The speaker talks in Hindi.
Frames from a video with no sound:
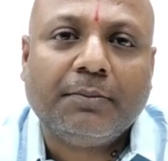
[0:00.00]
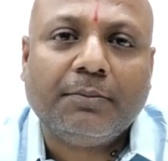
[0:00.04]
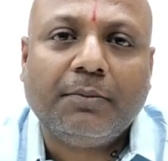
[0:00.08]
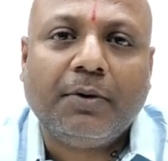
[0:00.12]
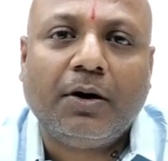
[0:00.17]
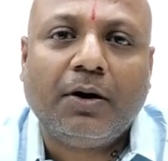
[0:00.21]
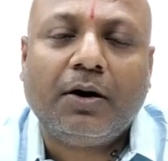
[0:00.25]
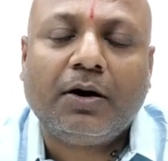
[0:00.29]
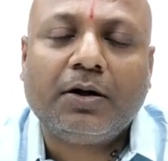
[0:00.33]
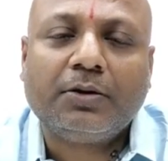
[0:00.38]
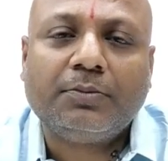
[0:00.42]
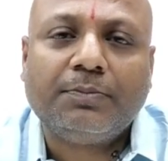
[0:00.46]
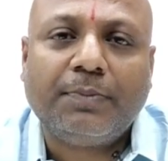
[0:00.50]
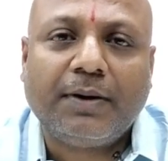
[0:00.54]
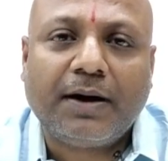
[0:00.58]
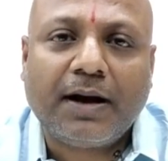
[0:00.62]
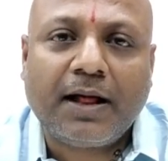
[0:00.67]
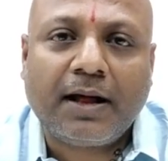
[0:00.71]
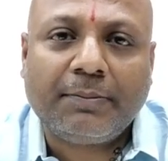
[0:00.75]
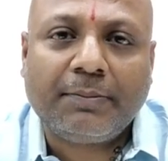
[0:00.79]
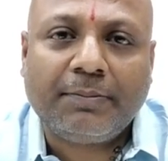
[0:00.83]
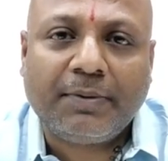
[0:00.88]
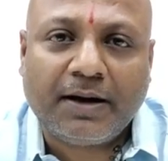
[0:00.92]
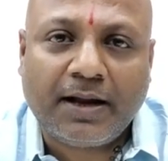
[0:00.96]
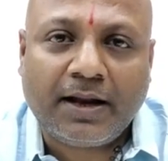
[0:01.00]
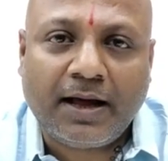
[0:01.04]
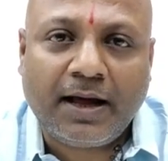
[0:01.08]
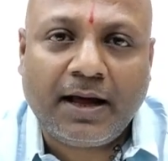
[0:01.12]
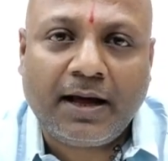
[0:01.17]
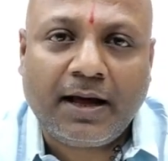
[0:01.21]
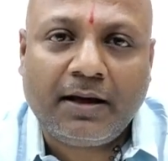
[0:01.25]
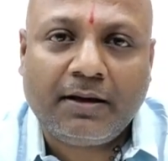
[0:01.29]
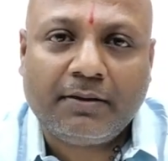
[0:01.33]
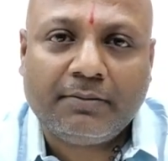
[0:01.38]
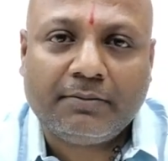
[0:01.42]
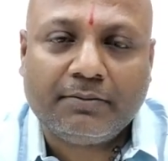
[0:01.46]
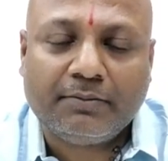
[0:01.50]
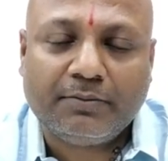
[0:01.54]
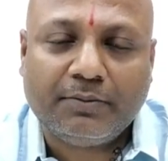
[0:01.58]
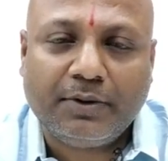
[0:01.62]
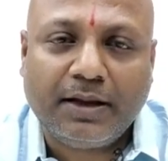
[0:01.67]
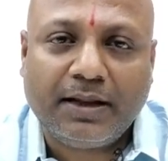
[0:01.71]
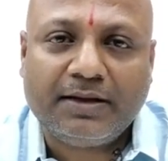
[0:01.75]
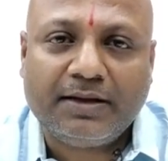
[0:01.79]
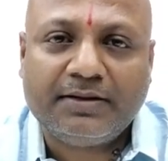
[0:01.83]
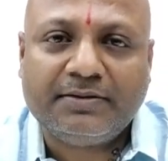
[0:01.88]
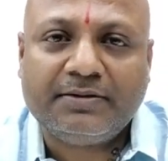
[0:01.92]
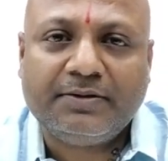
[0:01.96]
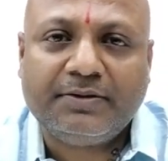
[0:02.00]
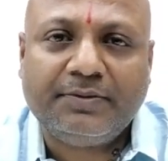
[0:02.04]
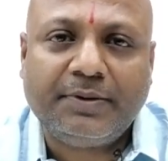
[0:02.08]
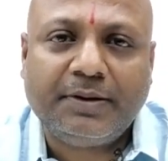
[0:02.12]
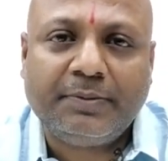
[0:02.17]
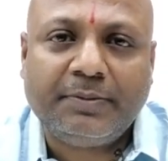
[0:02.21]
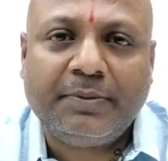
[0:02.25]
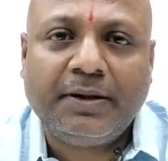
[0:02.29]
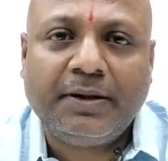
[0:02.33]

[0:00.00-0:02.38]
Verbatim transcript: बहुत बड़ा बनाया मेरे जीवन